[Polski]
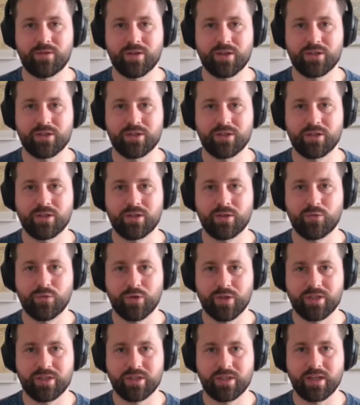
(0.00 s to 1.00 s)
ważnych
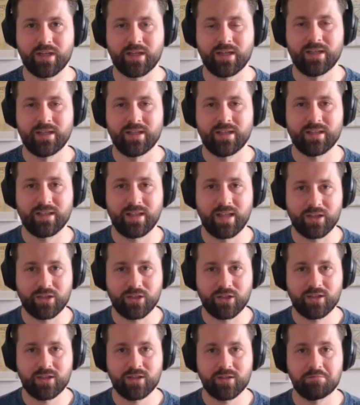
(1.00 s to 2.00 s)
właśnie dla
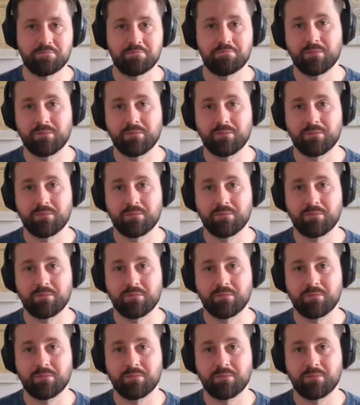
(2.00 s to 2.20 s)
nich,